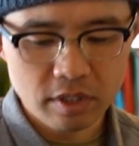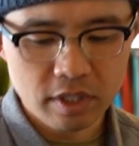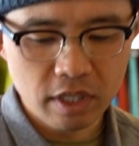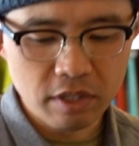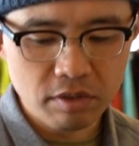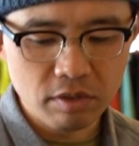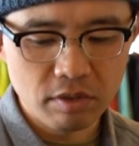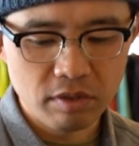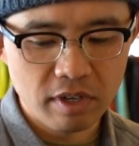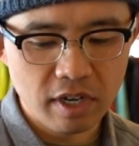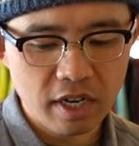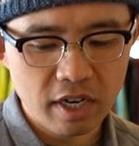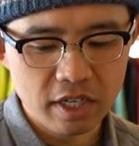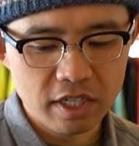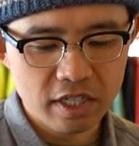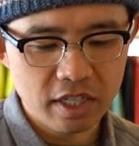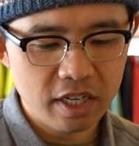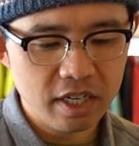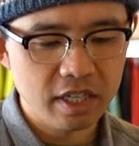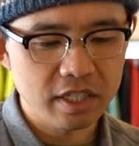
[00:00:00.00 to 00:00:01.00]
セットの中
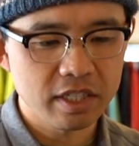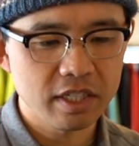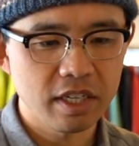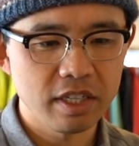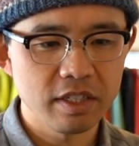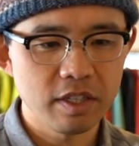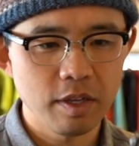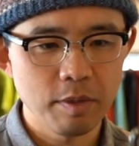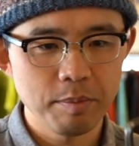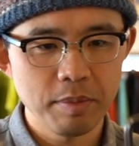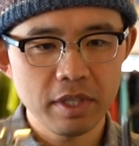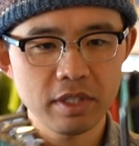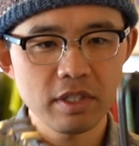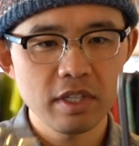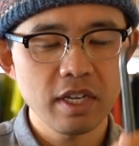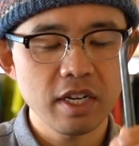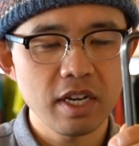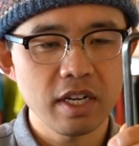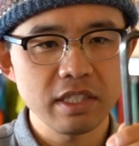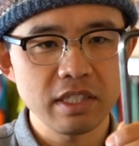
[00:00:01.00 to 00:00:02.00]
になかったんで別
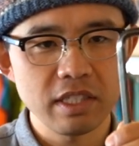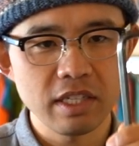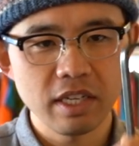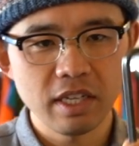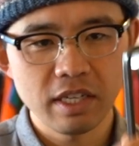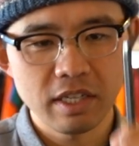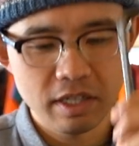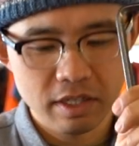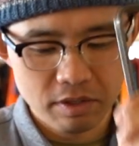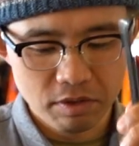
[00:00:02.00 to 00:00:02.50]
で買って